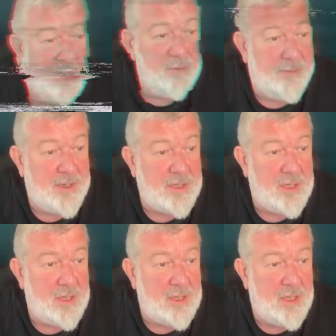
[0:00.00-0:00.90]
А В
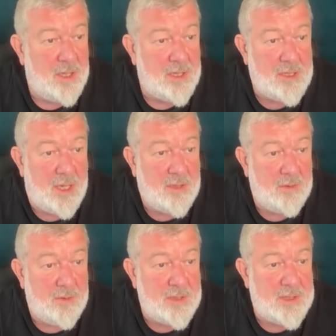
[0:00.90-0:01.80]
РЖД
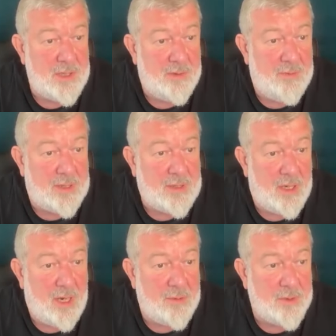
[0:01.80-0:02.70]
столкнулись с нехваткой
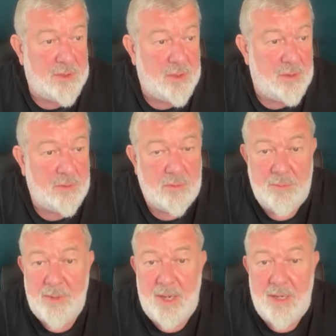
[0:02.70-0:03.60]
рабочих рук, ну
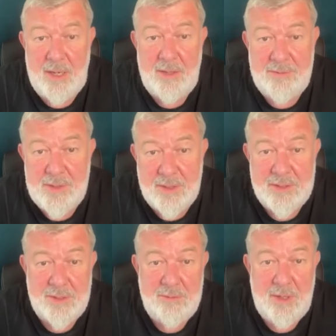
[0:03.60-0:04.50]
правильно, они всех
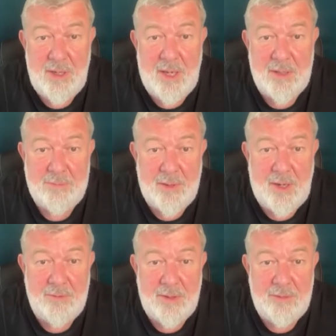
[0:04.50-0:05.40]
замели,
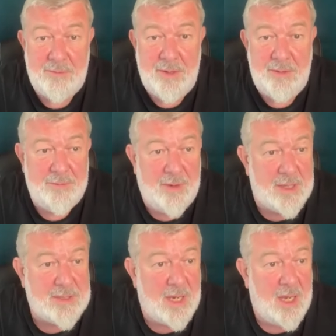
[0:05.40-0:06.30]
отправили
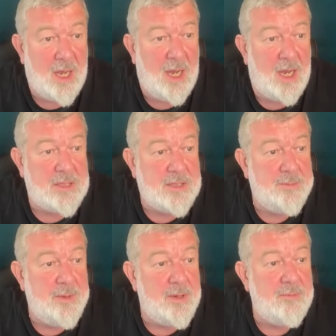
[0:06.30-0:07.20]
воевать а
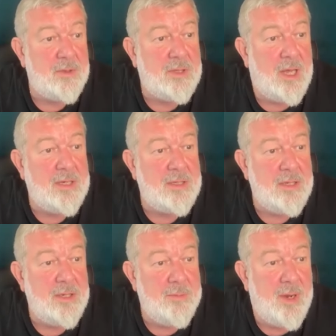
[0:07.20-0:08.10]
теперь вот они
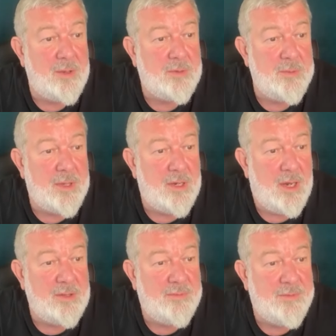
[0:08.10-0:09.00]
нанимают
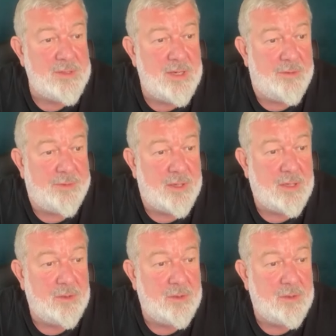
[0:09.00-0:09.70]
мигрантов из Африки.